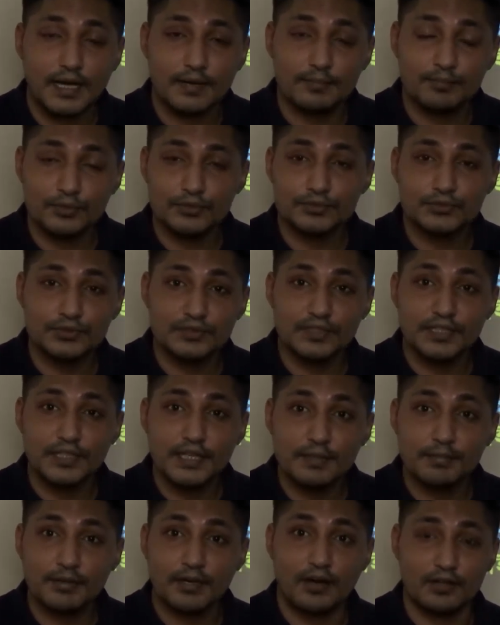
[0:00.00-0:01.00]
প্রস্তুতি
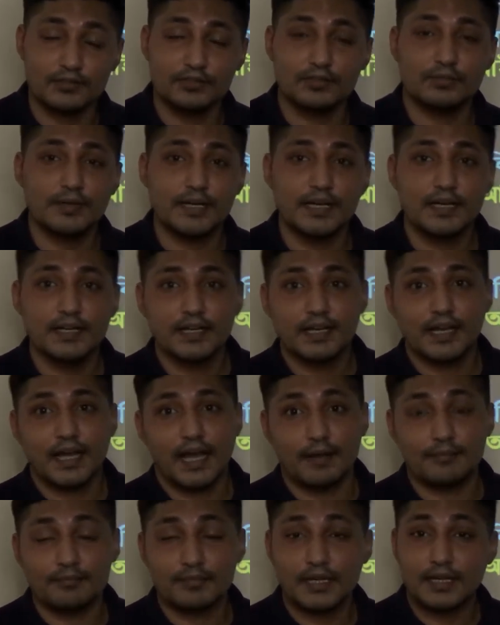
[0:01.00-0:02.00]
নিবা অথবা
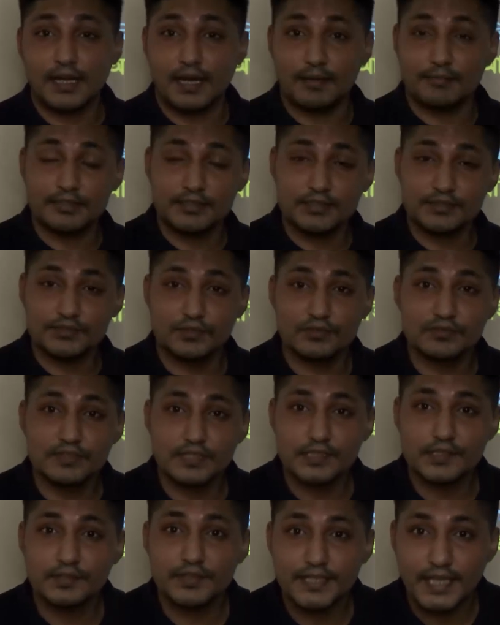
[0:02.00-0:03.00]
আমরা আমাদের
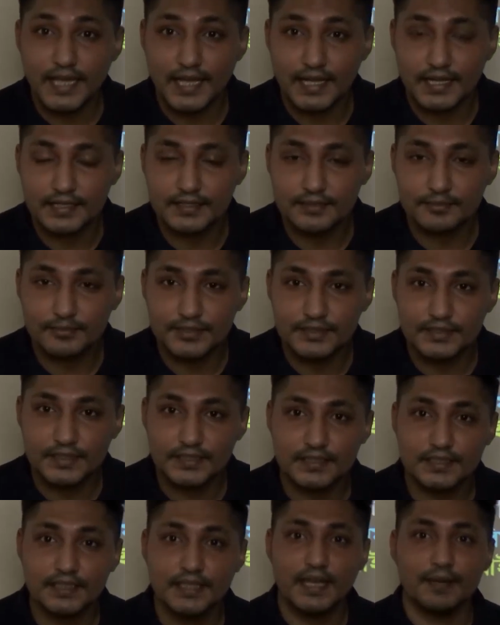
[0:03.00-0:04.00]
সোলজার ট্রেনিং একাডেমিতে
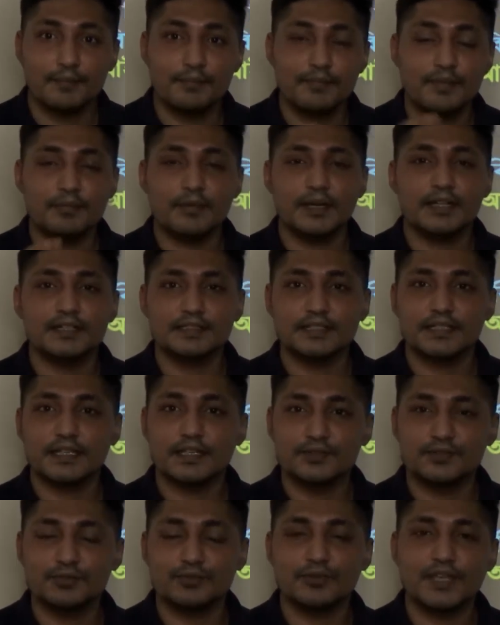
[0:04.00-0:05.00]
বিমান
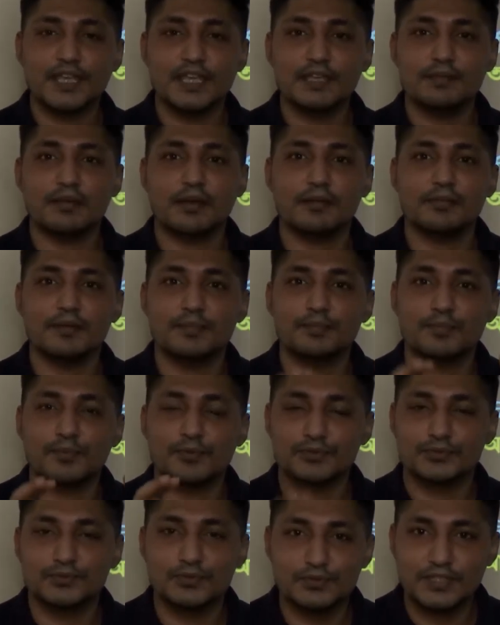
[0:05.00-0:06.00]
সেনার জন্য কিভাবে
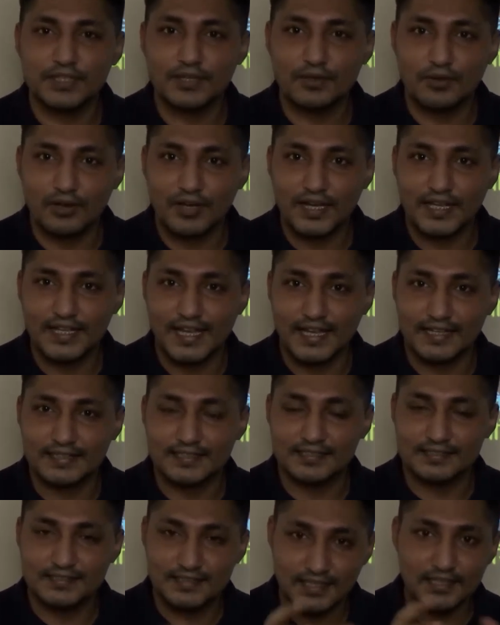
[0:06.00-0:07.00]
প্রস্তুতি করাই একটা
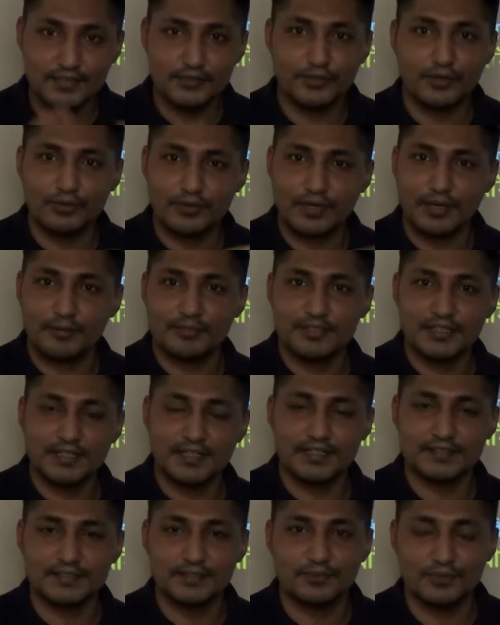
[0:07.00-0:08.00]
ছেলে যখন আমাদের
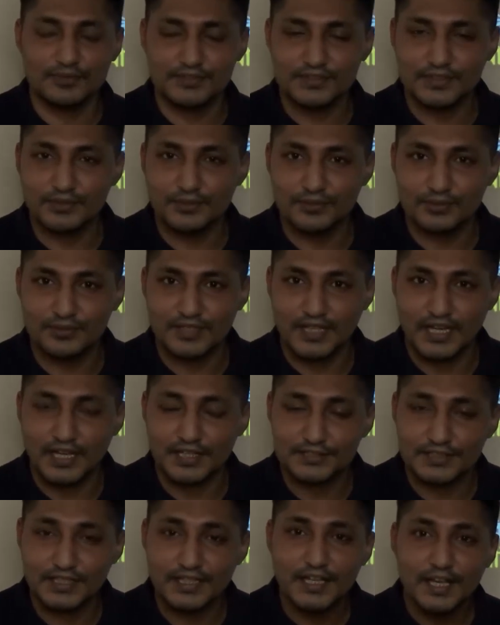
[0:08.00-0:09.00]
কাছে কোচিং করতে
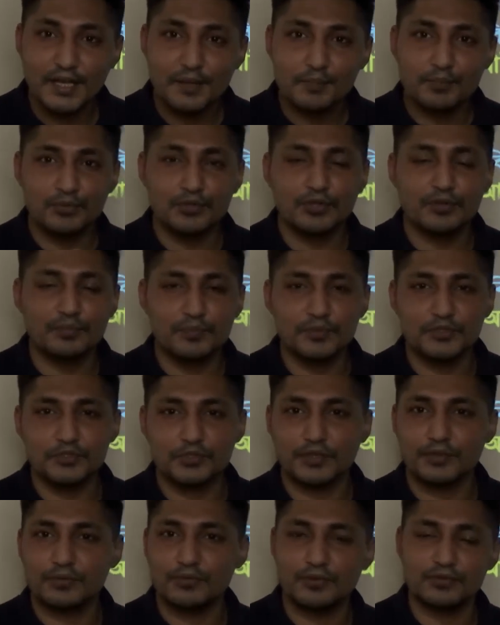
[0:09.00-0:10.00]
আসে পুরো
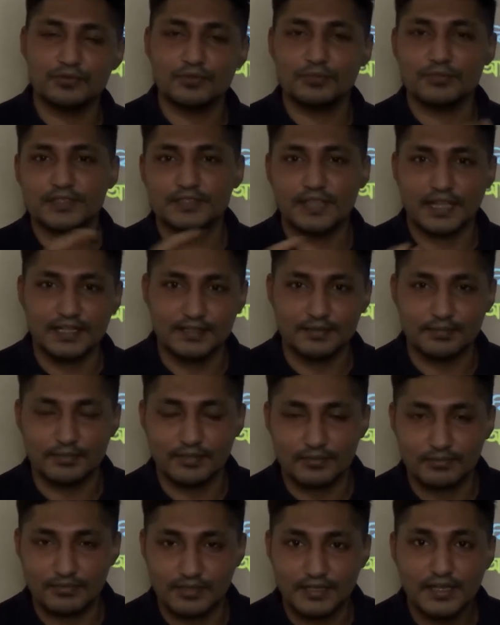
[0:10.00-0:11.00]
বিষয়গুলো তোমরা জানতে
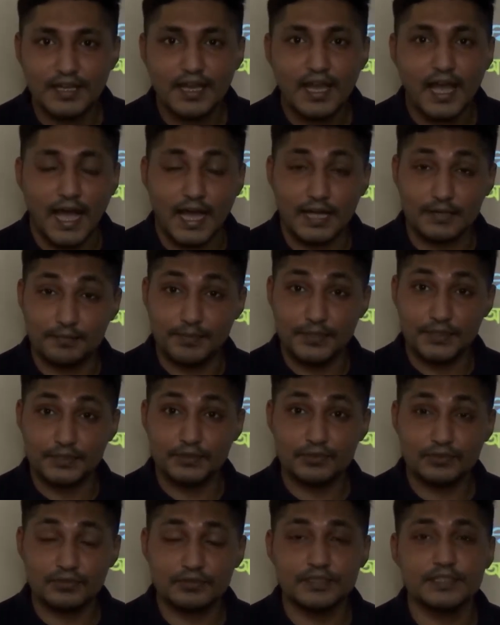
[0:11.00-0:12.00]
পারবা আর
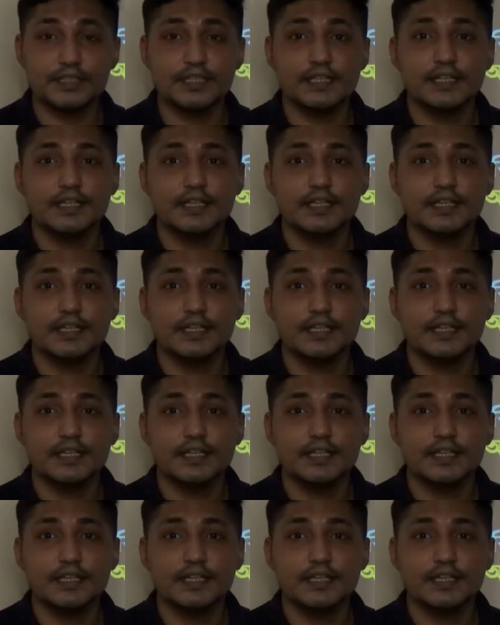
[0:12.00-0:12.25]
ভিডিওতে